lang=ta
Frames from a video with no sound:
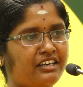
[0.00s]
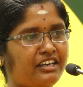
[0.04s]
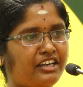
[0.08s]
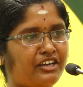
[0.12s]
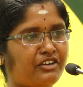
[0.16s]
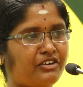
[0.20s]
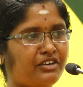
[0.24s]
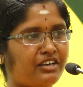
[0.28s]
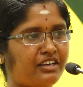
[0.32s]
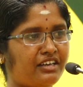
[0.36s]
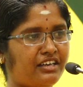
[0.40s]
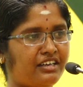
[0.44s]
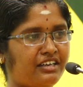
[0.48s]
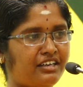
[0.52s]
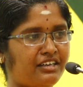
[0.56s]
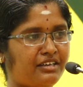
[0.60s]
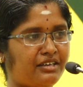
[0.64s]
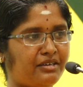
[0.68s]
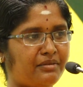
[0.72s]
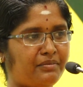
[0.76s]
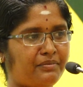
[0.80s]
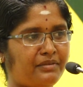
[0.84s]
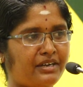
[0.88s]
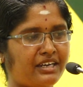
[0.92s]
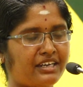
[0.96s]
என்னோட
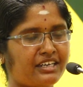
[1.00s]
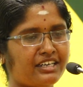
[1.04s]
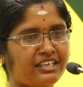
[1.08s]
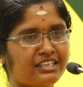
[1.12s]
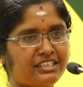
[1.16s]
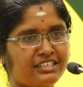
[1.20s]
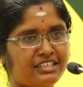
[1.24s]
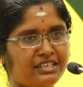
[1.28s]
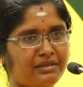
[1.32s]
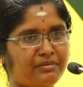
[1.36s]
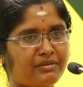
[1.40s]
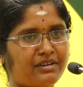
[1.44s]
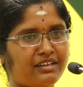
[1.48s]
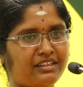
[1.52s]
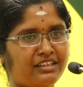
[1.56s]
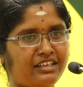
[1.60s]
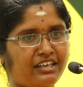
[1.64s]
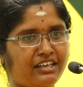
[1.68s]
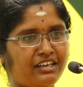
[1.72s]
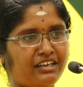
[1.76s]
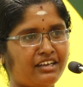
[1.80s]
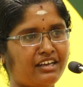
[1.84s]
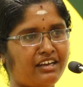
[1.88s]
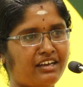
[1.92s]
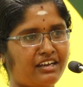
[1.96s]
ப்ரெக்னென்சி
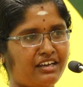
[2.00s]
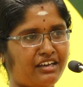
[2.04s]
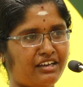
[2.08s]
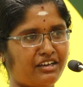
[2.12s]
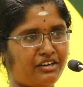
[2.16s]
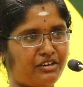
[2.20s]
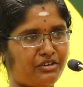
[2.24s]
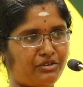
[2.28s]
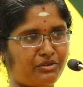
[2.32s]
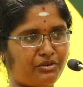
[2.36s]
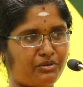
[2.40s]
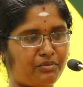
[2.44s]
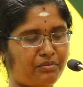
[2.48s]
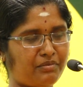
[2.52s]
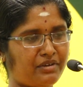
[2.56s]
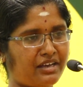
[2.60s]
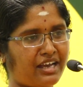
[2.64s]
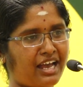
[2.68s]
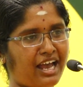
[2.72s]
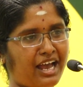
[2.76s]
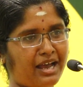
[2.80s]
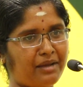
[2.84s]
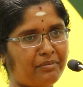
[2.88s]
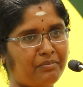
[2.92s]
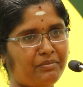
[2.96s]
பார்த்திங்கன்னா ரொம்ப
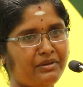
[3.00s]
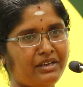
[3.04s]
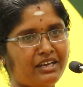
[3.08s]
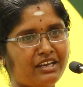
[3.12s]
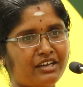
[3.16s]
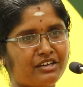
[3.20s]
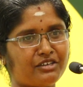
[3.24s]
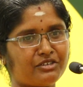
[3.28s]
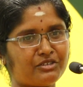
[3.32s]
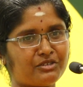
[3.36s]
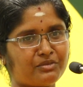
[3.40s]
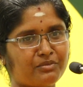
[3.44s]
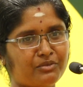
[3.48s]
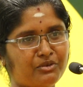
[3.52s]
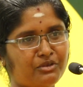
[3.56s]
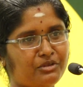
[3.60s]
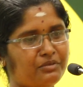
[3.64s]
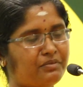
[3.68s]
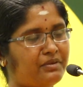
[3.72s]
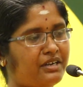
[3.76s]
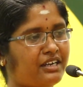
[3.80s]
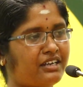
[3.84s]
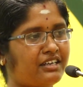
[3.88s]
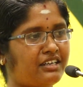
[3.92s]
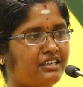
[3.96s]
ஹாப்பி அண்ட் ஸ்மூத்
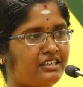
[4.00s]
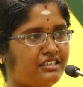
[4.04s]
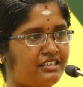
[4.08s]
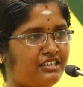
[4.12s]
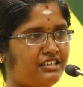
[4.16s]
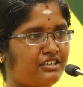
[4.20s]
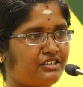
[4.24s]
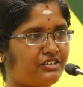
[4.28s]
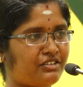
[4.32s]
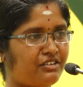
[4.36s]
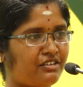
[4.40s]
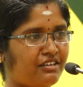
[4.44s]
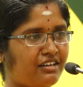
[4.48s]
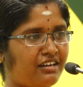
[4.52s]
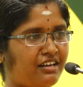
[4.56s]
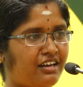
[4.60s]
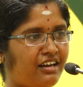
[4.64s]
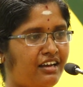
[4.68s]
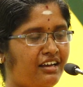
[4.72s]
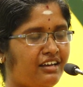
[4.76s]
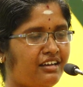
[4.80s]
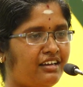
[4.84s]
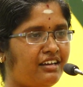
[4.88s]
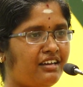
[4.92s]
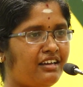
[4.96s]
ப்ரெக்னென்சின்னு
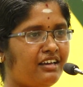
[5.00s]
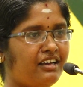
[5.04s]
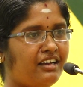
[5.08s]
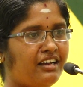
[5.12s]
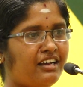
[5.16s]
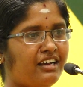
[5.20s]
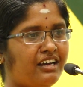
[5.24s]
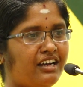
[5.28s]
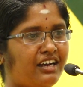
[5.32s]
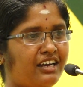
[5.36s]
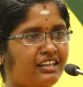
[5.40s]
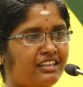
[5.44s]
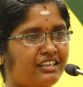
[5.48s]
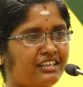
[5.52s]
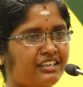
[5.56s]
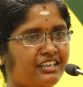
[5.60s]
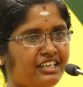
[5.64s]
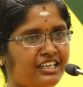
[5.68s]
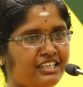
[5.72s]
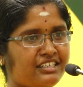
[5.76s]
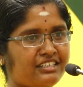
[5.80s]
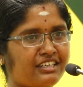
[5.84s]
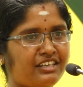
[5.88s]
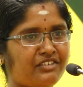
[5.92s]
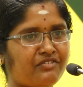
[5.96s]
சொல்லலாம் அதுக்கு
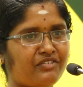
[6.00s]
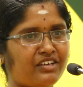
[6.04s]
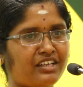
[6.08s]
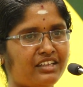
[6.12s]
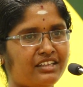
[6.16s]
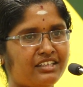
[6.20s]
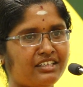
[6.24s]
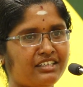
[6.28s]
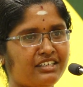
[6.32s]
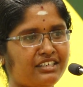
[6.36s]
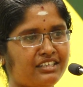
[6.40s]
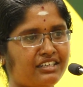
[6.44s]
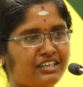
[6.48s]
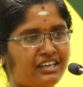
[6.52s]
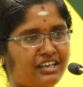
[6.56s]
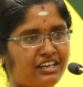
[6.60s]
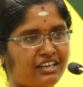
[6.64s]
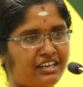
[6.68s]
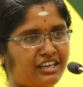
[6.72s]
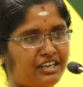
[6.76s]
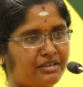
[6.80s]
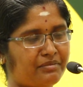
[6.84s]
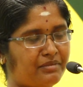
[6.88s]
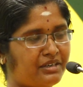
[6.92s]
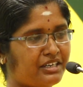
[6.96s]
ரீசன் வந்து நான்
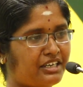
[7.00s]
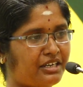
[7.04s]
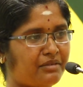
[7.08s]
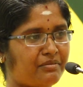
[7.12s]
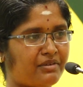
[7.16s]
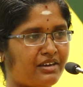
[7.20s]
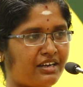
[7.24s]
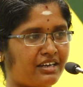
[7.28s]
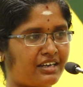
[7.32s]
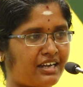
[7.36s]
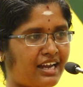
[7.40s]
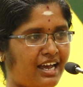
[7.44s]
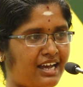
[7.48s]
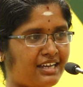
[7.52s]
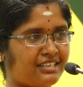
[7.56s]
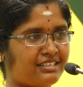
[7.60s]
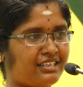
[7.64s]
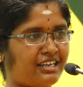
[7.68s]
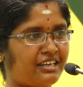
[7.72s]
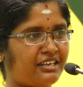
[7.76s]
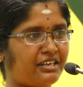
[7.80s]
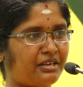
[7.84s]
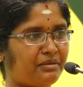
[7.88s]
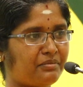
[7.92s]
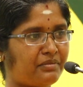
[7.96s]
கர்ப்பகிருபா கிளாஸ்
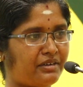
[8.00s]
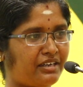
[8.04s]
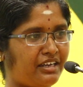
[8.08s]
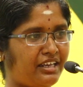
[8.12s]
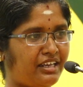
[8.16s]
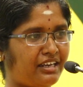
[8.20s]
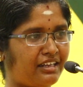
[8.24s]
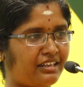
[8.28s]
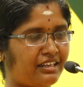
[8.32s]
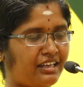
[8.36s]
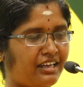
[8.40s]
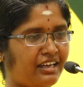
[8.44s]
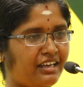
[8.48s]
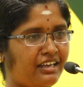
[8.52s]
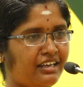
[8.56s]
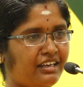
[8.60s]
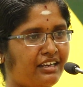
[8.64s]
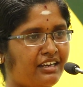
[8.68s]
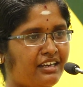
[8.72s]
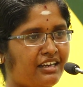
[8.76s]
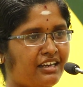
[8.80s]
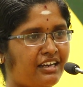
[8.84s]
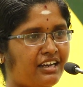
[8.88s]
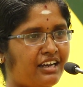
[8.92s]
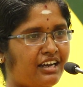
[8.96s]
அட்டன் பண்ணியிருந்தேன்
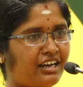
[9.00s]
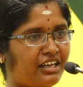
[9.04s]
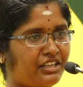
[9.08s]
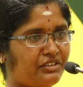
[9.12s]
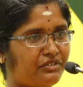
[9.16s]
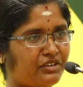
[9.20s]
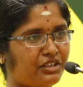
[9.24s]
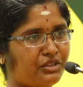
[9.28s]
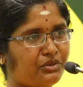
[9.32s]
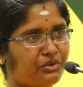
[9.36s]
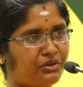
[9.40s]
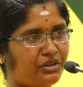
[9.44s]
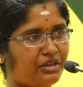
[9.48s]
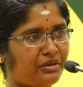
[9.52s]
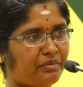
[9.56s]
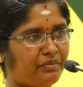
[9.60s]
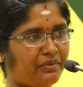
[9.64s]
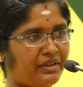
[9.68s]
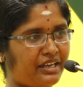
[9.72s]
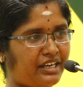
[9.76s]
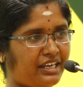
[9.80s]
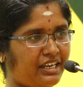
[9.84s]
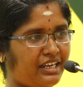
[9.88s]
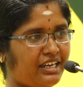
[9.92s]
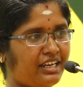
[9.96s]
அது வந்து ஒரு
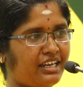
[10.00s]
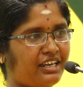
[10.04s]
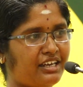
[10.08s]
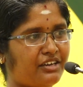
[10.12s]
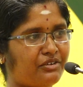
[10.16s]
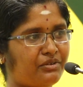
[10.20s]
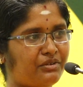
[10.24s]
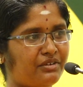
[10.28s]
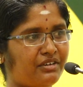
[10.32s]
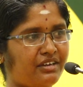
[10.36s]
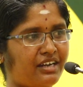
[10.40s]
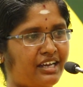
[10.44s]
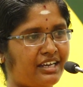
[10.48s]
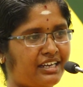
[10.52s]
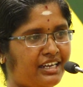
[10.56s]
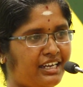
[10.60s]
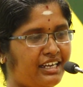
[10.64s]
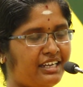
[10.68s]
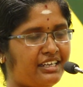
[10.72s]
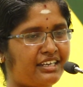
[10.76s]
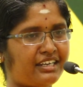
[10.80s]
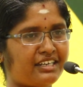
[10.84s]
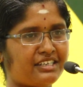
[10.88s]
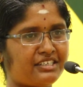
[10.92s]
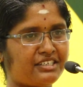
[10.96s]
பெரிய ஒரு லக்கி
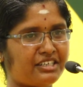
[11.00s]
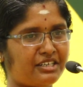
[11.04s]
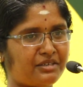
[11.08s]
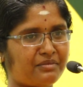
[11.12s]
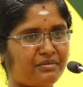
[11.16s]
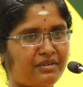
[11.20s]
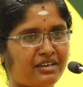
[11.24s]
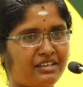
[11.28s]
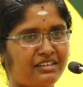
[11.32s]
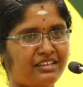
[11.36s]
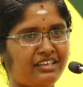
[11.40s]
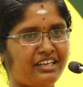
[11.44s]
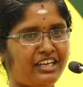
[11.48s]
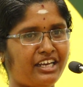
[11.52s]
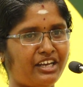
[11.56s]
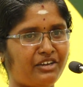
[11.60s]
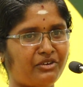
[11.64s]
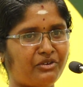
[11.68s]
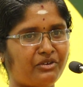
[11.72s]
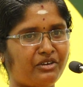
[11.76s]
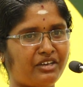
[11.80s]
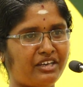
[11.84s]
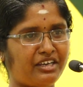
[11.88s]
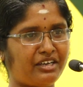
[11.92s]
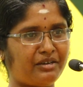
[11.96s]
ட்ரெஷர் மாதிரி
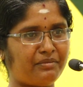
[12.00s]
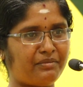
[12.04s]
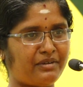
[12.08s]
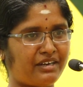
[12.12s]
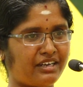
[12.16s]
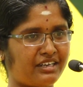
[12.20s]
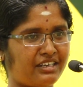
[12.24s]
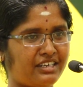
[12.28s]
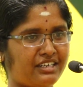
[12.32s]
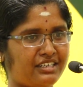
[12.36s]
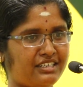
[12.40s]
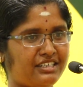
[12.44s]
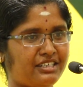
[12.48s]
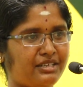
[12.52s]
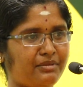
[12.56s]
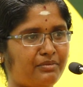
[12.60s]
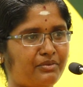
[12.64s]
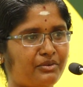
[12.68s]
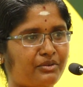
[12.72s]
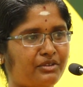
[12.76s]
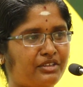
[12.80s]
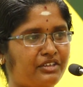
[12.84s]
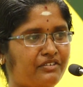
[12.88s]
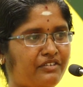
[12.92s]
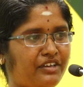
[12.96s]
என்னோடய ப்ரெக்னென்சி
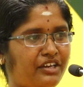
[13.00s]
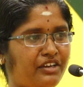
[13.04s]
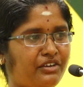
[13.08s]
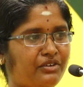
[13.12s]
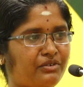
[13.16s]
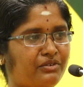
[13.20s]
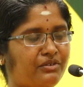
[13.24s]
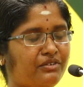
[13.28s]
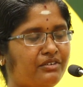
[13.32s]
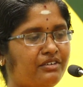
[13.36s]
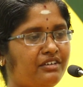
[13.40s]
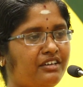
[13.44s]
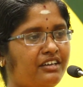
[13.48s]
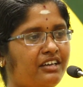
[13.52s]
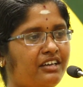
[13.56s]
பொறுத்த வரைக்கும்